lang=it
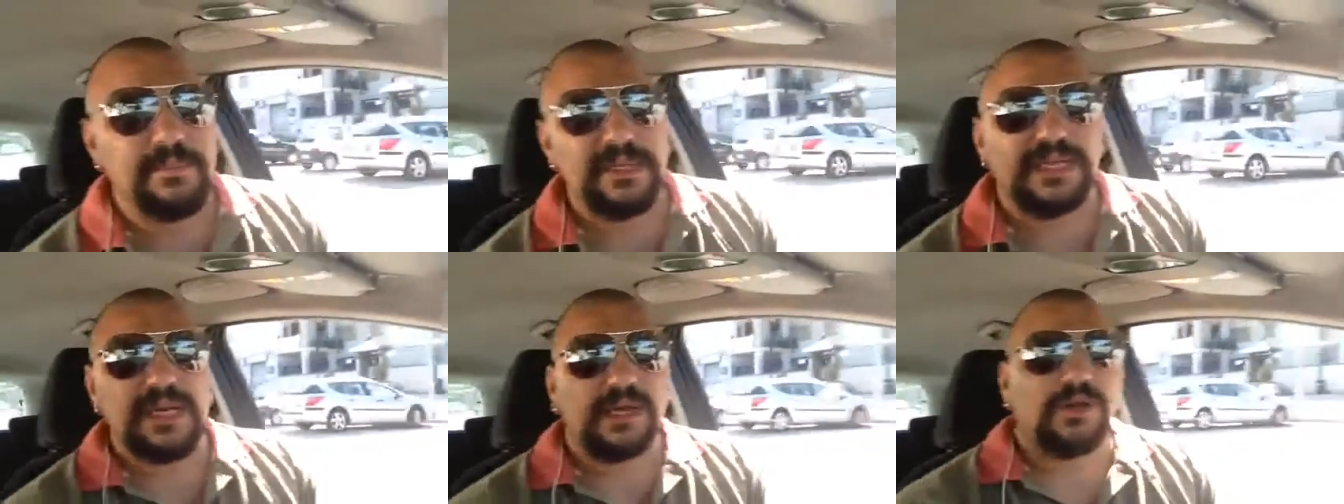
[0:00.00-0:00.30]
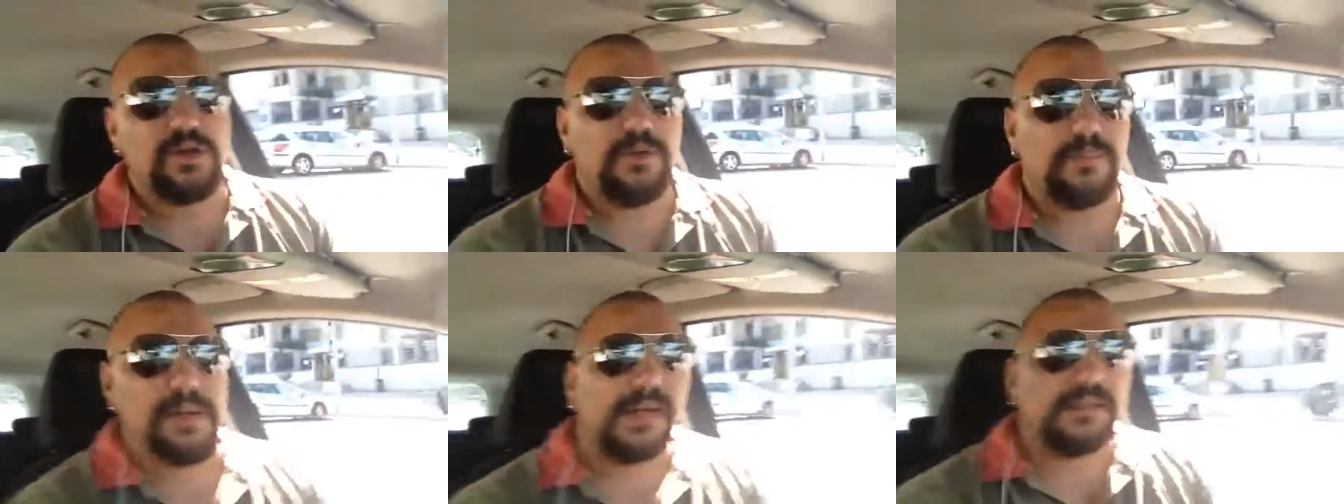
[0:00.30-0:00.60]
mi
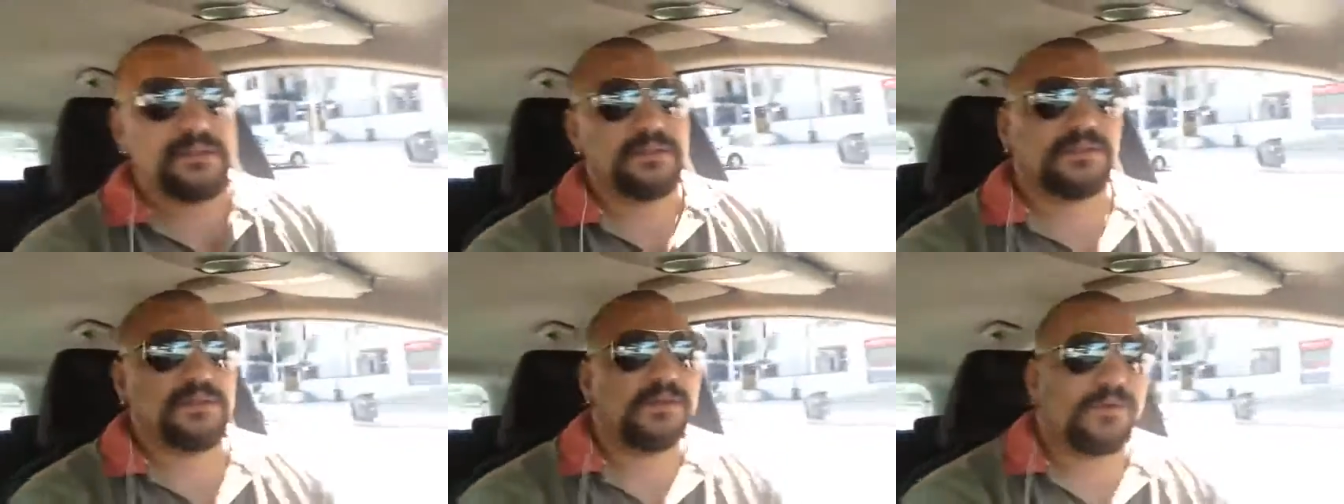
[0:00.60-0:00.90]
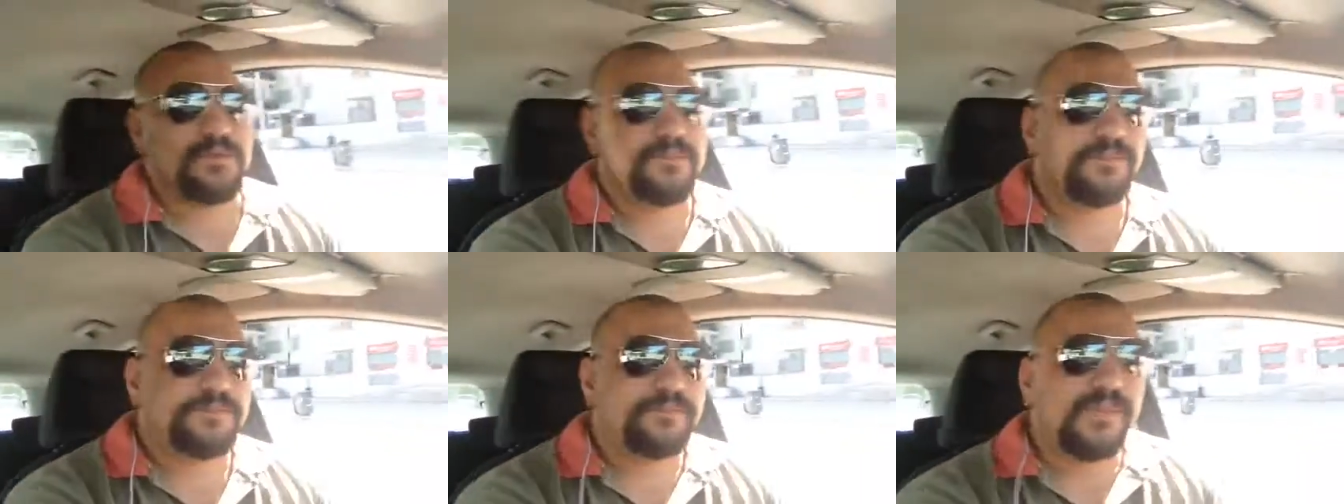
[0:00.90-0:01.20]

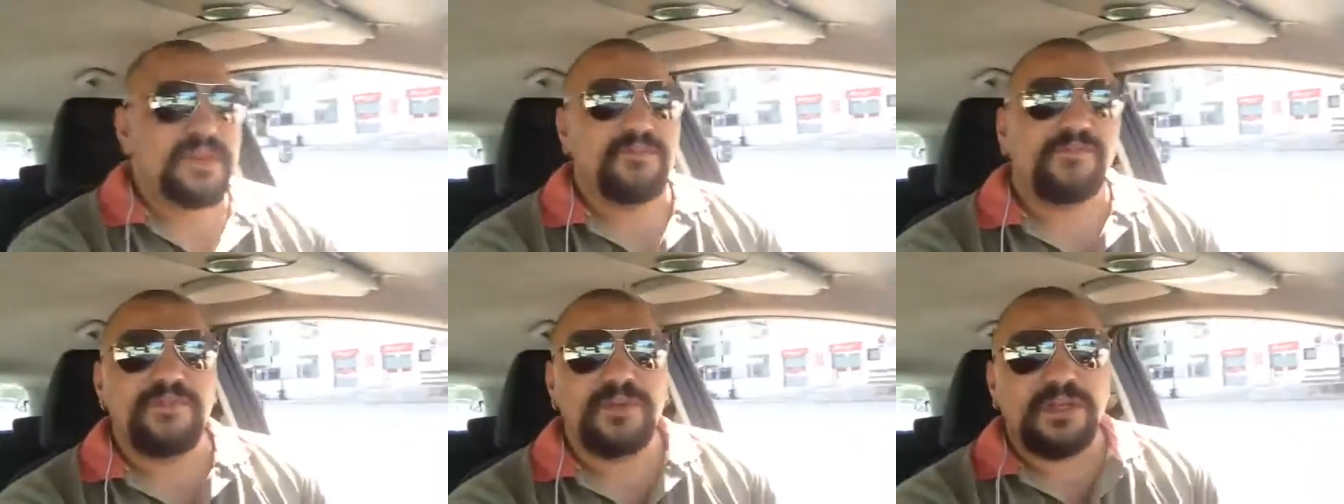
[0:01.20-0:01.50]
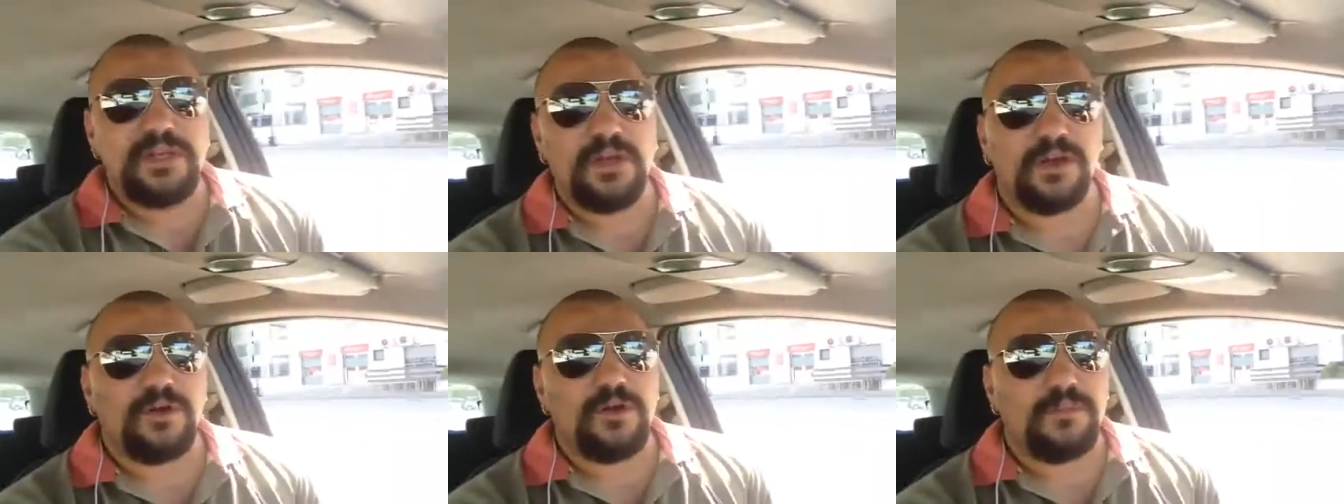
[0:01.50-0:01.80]
raccomando,
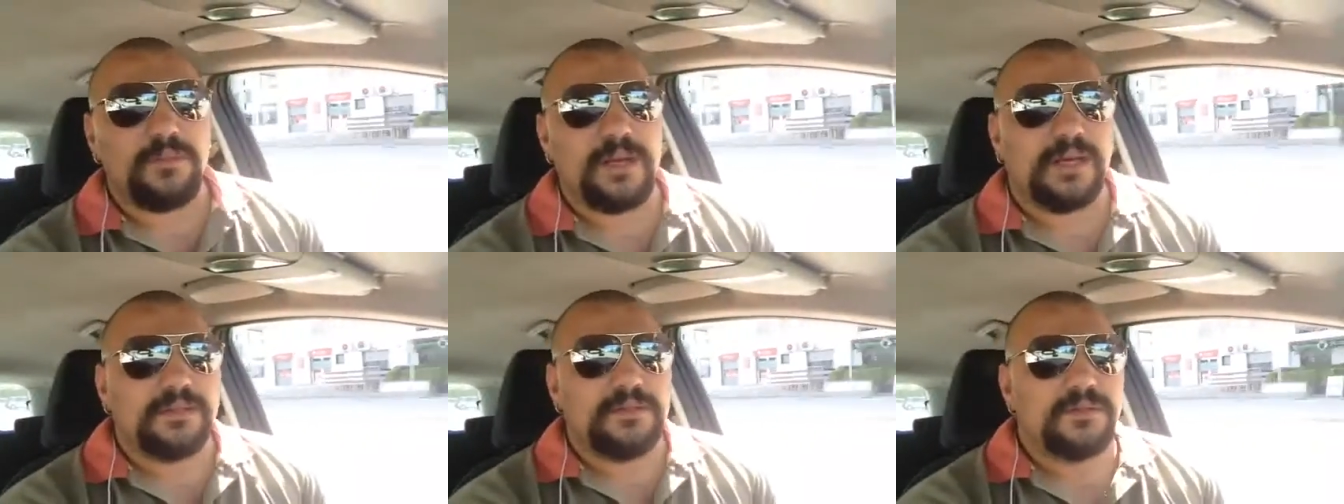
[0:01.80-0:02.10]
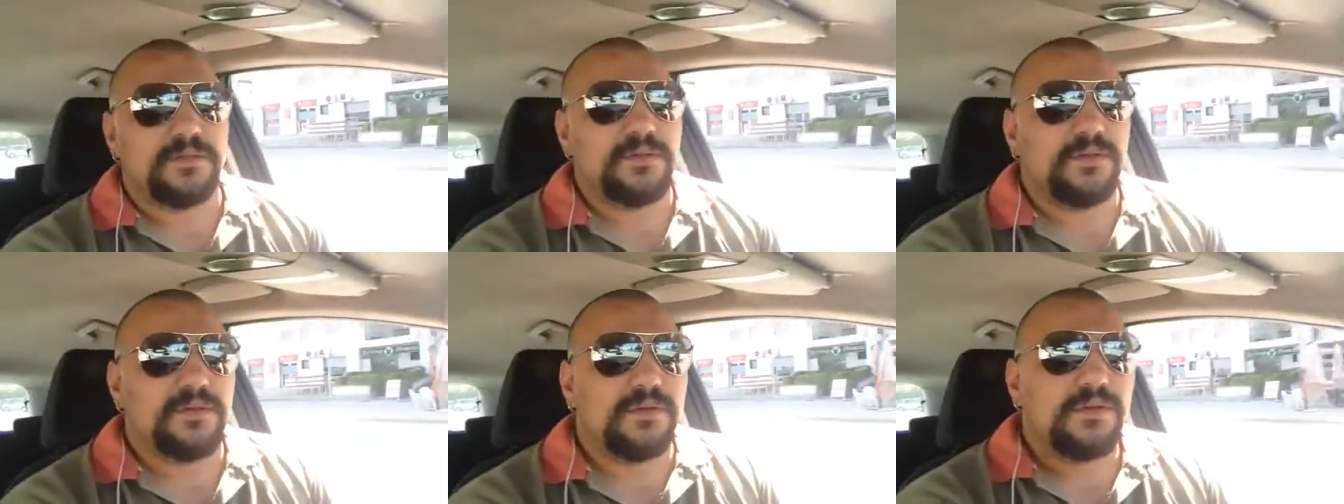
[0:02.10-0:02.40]
vi
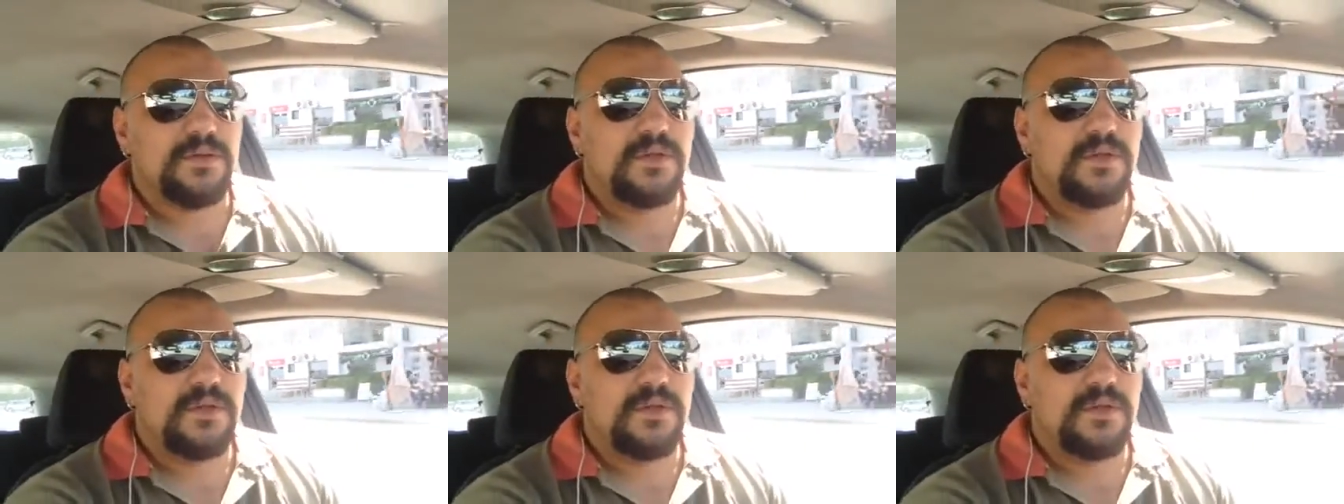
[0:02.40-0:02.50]
raccomando,